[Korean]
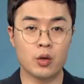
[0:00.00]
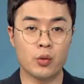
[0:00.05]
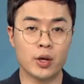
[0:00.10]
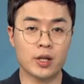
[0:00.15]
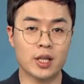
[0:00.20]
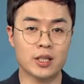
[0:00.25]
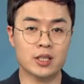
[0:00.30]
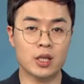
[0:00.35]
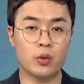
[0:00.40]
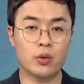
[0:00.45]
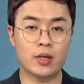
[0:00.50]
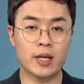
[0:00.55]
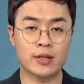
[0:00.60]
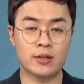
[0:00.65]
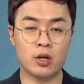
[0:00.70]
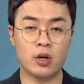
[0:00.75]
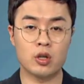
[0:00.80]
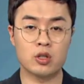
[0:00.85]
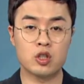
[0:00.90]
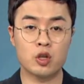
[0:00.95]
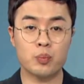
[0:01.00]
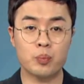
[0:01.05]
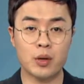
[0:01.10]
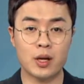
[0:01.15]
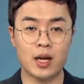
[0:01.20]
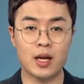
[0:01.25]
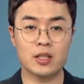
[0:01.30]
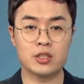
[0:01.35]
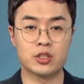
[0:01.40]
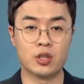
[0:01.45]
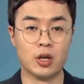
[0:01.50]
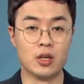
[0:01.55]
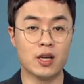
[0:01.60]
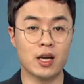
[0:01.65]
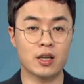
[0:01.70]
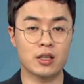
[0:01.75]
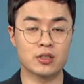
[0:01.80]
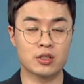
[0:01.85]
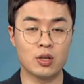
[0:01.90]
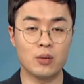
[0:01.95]
회사 차원에서 특별한
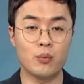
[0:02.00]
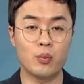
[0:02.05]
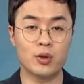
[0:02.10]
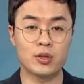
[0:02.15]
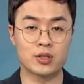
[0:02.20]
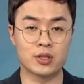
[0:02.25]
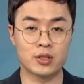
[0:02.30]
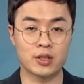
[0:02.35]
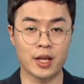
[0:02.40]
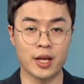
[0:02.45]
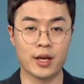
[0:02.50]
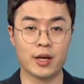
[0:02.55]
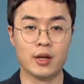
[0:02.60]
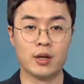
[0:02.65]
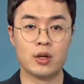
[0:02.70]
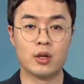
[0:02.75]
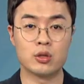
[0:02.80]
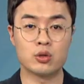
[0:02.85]
전략을 선포했을 때